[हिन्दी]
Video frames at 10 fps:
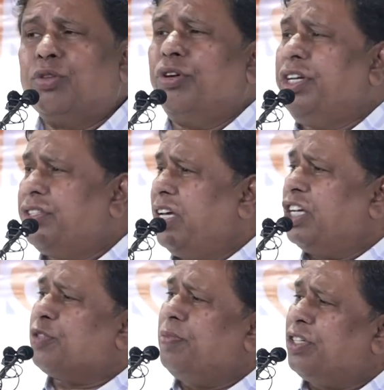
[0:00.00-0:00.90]
तो इस
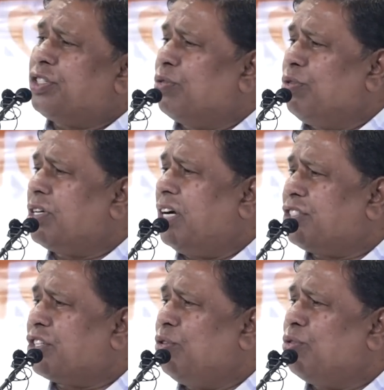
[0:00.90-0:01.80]
देश में शेड्यूल
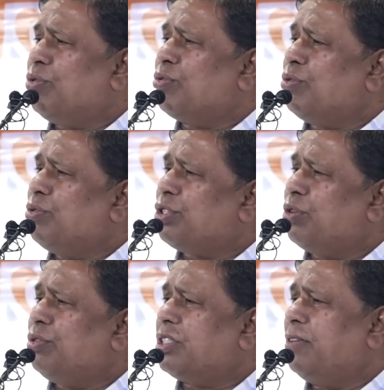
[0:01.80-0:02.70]
कास्ट के लोगों को
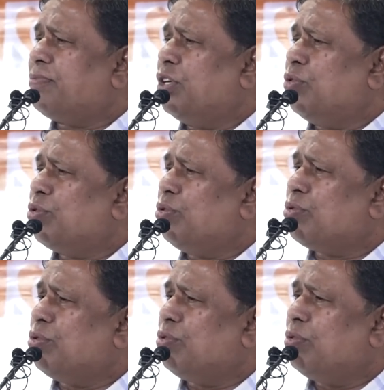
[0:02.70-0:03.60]
शेड्यूल टाइप के लोगों
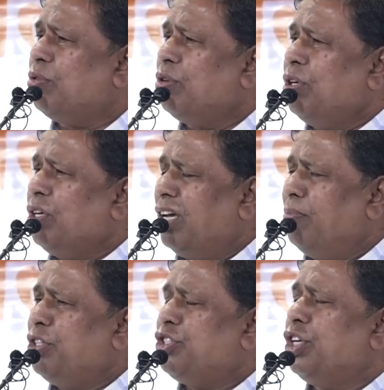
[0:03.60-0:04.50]
को
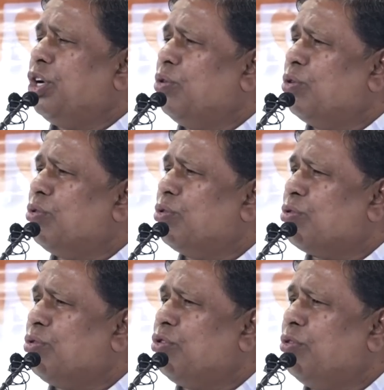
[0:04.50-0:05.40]
एम के लोगों
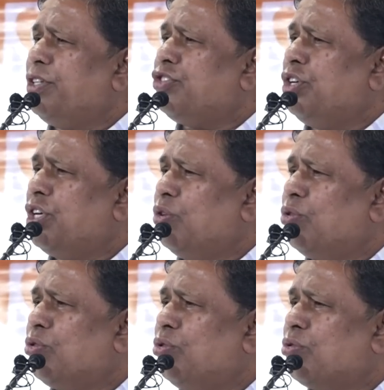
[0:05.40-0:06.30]
को ओ के
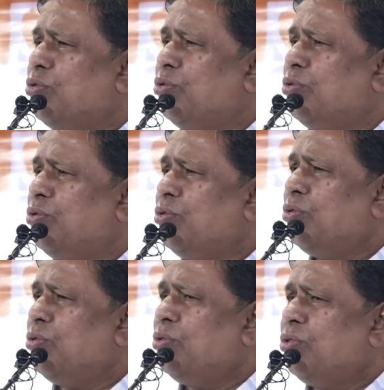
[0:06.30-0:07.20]
लोगों को
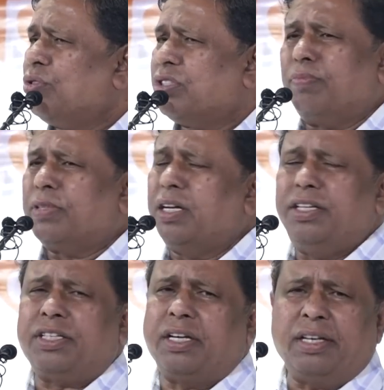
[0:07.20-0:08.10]
समता
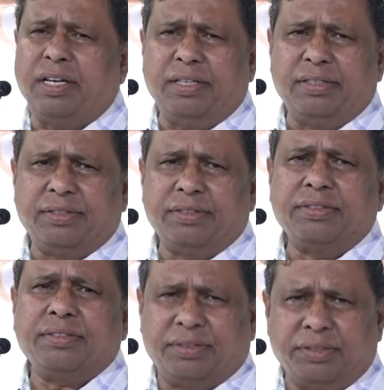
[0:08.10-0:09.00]
नहीं चाहिए
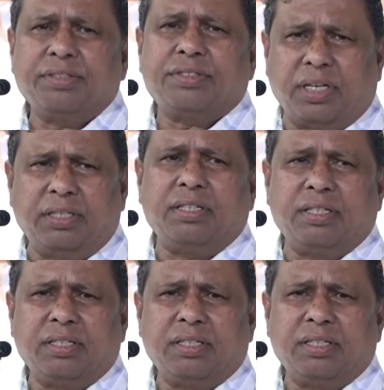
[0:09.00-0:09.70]
चाहिए